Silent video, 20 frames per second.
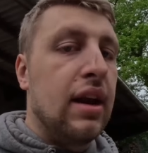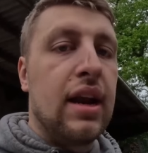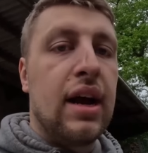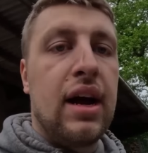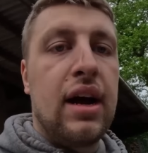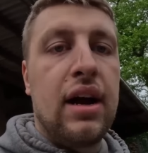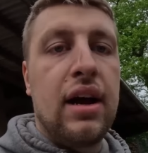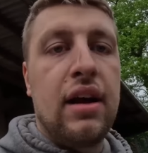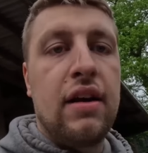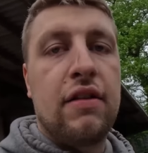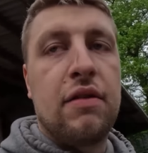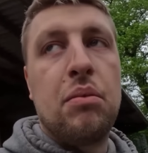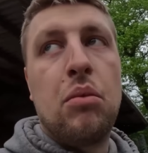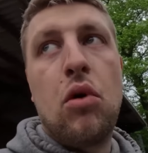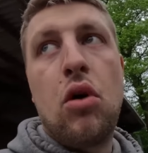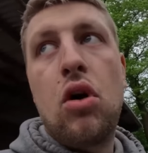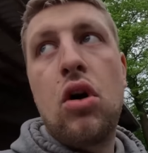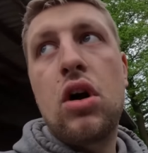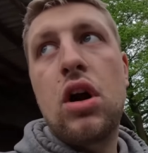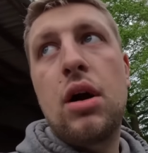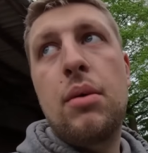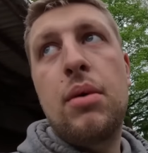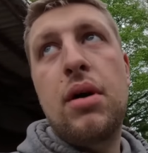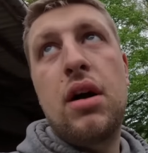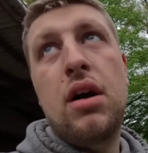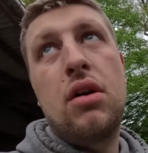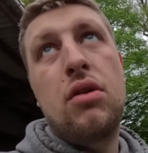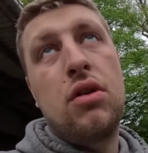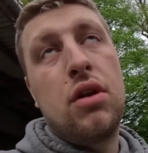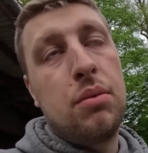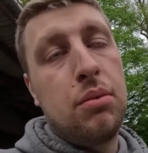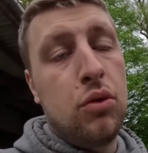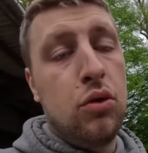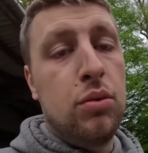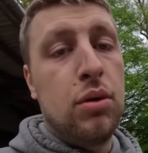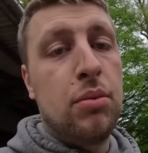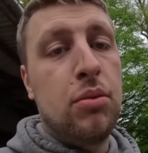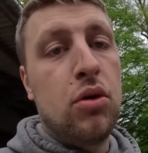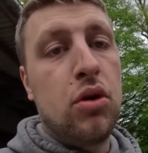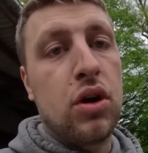Da es morgen aber oder
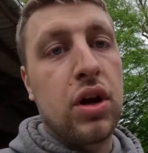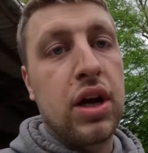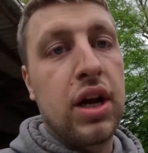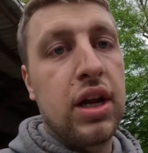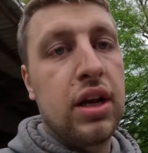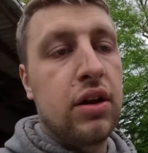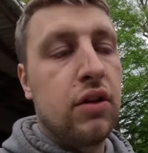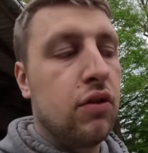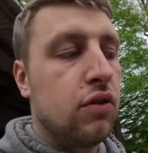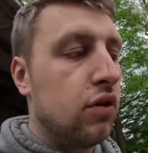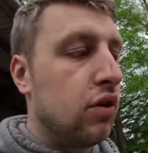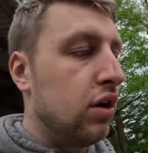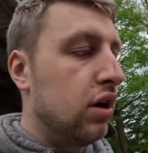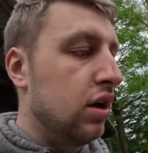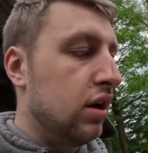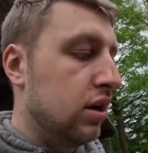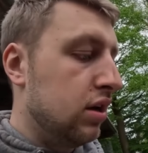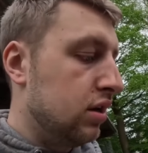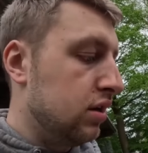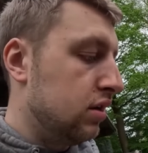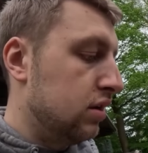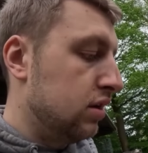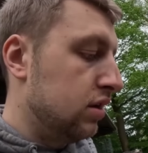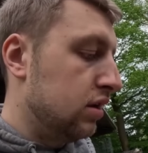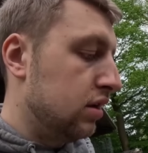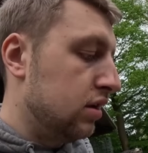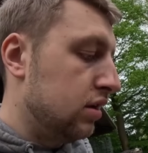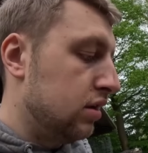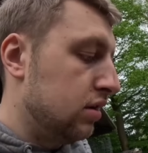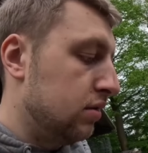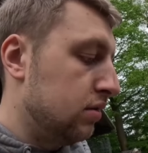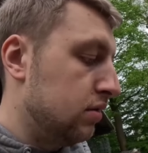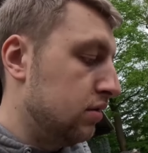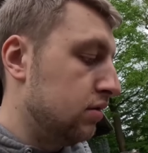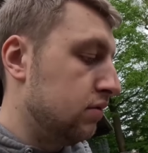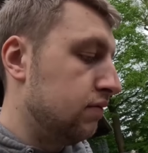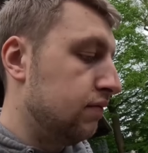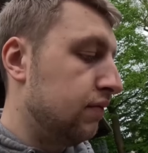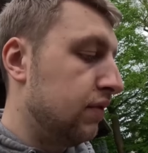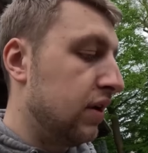übermorgen regnen soll,
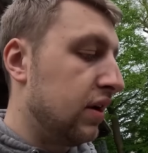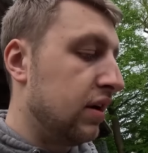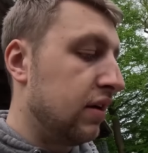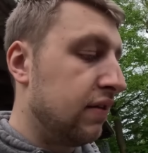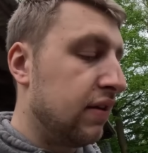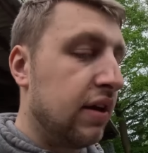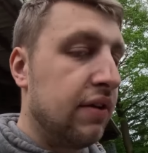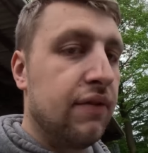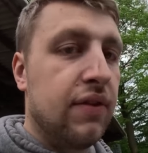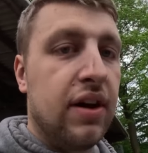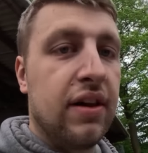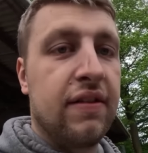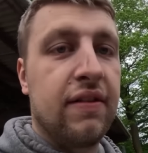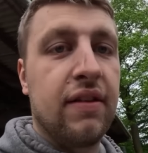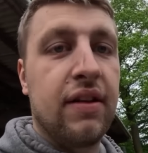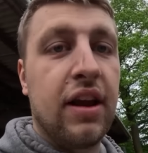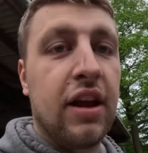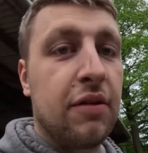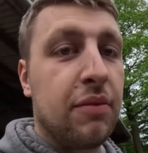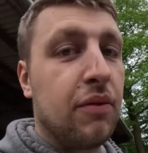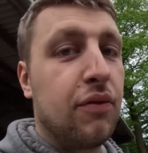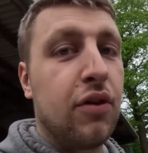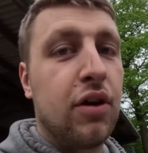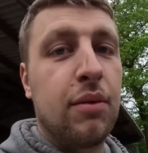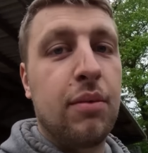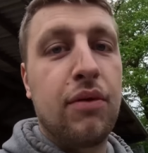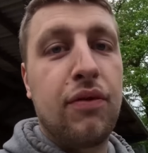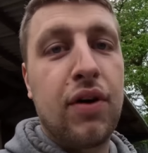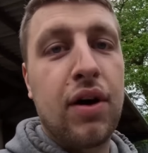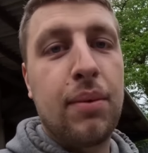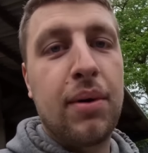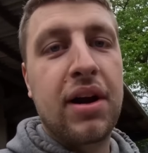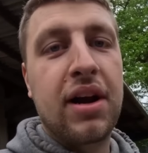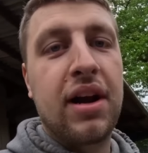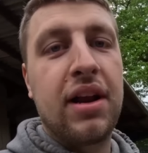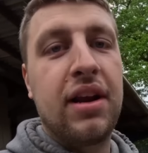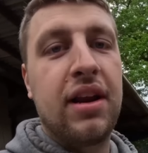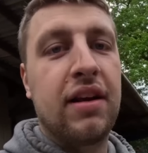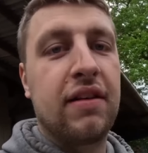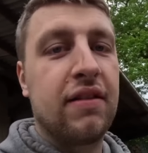äh, wird das Anwalzen erstmal von der
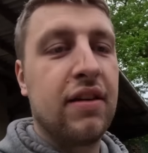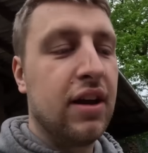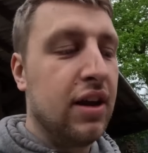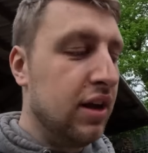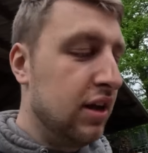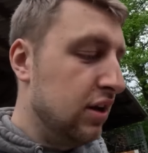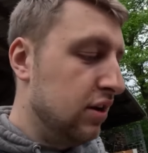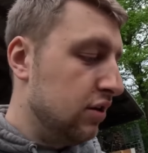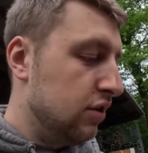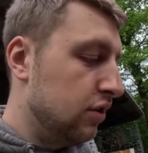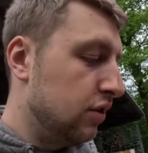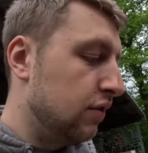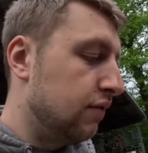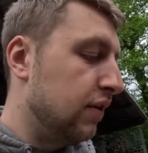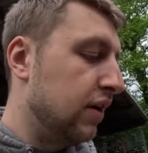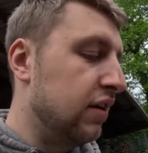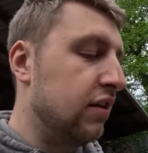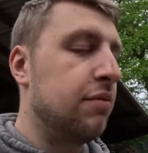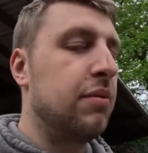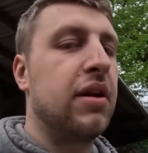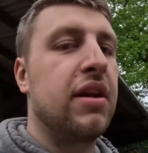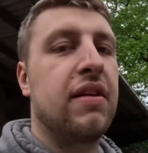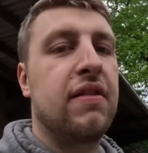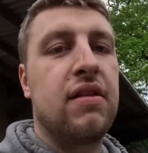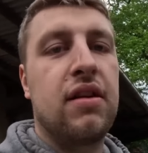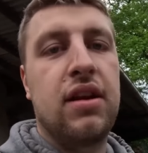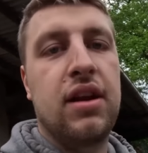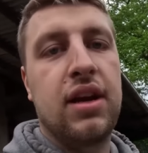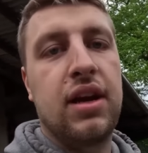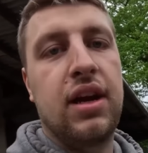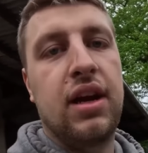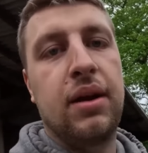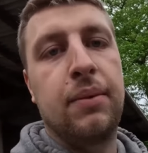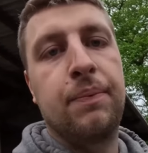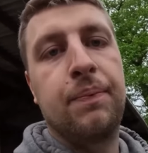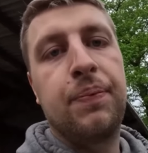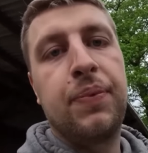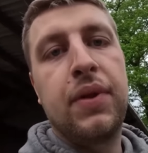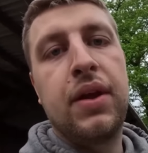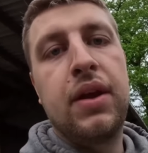Befahrbarkeit nichts und zweitens macht das dann der Regen.